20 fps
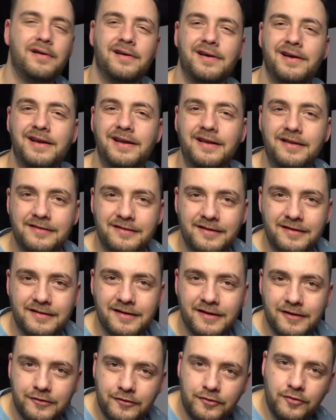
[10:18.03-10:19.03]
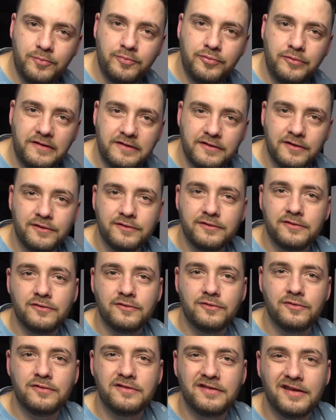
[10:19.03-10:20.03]
les étages de puissance
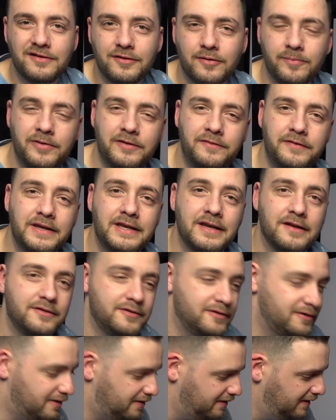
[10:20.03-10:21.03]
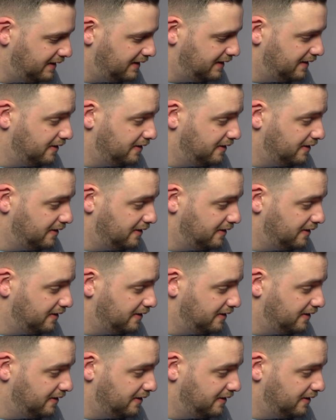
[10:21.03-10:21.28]
de cet amplificateur.